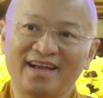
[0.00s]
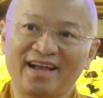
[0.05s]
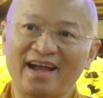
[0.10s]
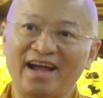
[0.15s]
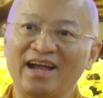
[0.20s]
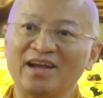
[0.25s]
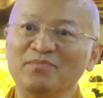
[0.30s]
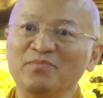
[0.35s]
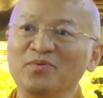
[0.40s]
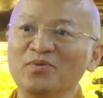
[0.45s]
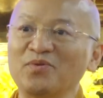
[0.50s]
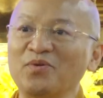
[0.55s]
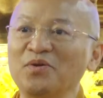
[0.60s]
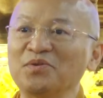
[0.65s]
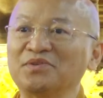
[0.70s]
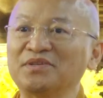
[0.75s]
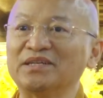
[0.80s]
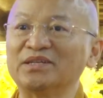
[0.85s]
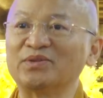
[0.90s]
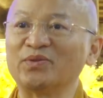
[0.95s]
ai muốn
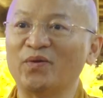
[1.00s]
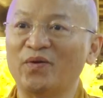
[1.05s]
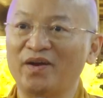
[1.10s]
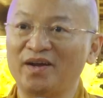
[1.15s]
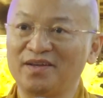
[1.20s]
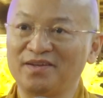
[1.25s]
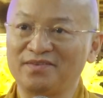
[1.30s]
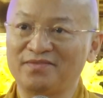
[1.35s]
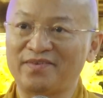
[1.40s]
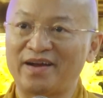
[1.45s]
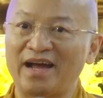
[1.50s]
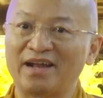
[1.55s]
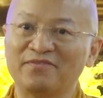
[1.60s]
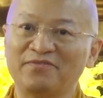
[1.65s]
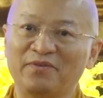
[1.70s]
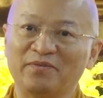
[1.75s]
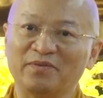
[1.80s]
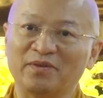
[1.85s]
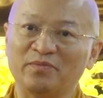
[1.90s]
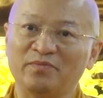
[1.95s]
có trí tuệ và hạnh
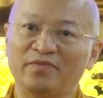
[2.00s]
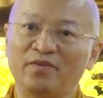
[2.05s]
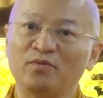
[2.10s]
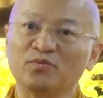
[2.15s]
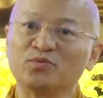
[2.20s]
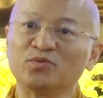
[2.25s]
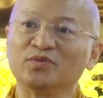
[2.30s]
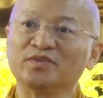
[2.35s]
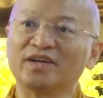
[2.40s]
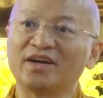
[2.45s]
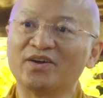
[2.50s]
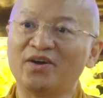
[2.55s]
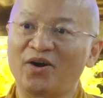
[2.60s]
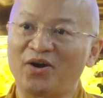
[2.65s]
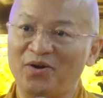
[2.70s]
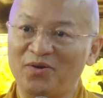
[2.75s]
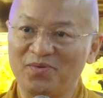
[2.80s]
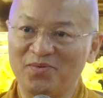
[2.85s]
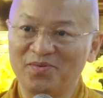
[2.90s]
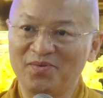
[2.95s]
phúc thì vô chùa giác
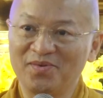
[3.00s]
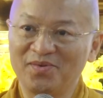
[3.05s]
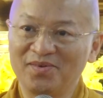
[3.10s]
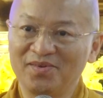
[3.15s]
ngộ